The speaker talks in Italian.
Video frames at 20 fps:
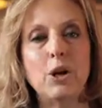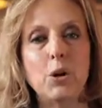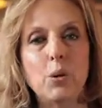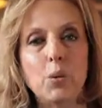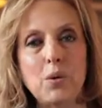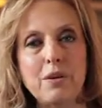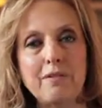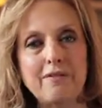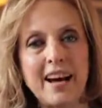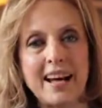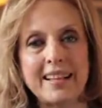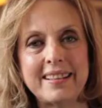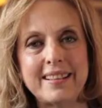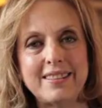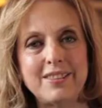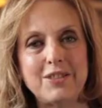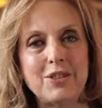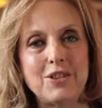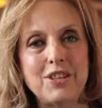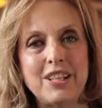lui va dal
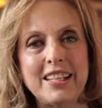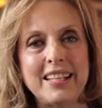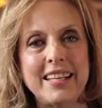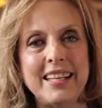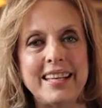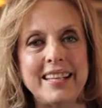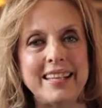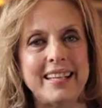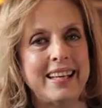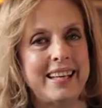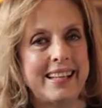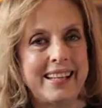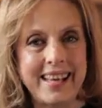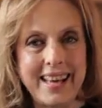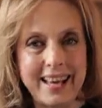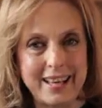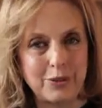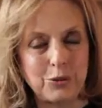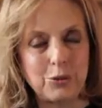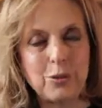signor Righini
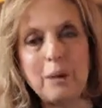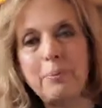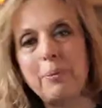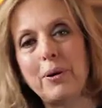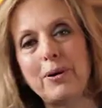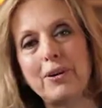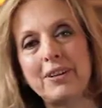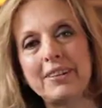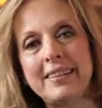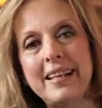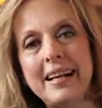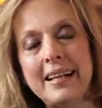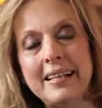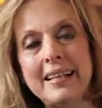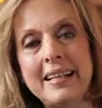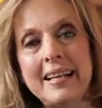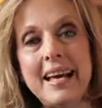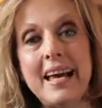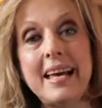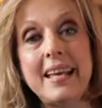che è sulla porta
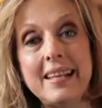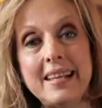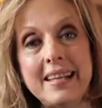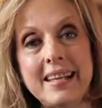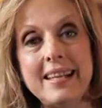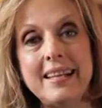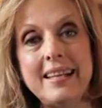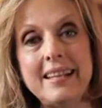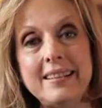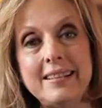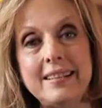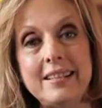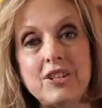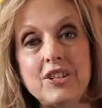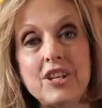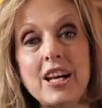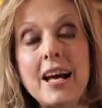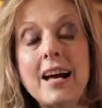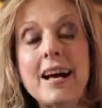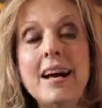e Righini gli
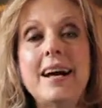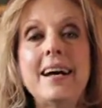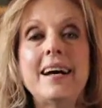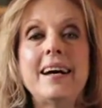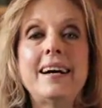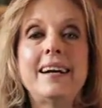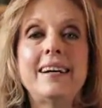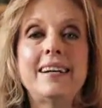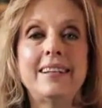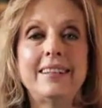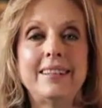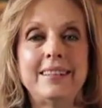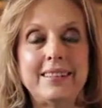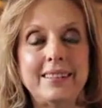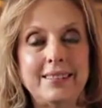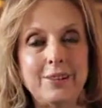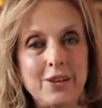dice «Ah,